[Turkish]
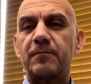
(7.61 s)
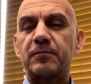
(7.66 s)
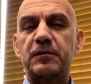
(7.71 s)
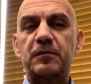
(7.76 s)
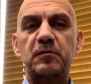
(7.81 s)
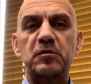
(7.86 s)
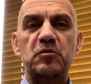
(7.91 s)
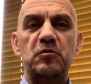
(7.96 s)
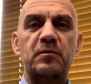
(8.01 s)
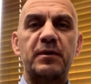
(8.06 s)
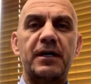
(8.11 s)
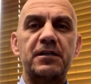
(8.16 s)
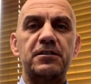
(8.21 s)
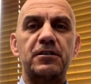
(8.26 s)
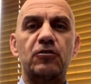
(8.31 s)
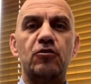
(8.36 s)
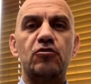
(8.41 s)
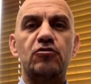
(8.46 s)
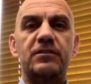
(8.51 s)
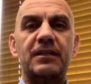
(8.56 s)
yaptığımızı bir
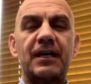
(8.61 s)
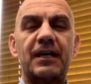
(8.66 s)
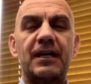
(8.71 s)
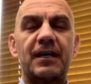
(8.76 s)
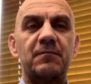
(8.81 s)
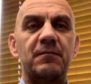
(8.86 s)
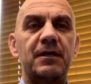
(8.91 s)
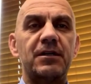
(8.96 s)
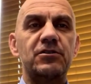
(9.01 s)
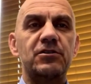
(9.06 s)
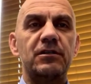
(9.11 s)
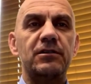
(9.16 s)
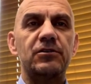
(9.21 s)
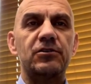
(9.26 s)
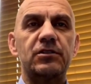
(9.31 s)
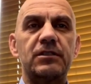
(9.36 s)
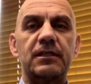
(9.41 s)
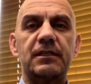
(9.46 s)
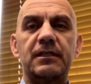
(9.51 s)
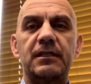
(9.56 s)
parça göstermeye
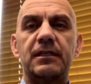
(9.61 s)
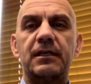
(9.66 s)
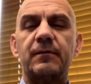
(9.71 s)
çalıştık.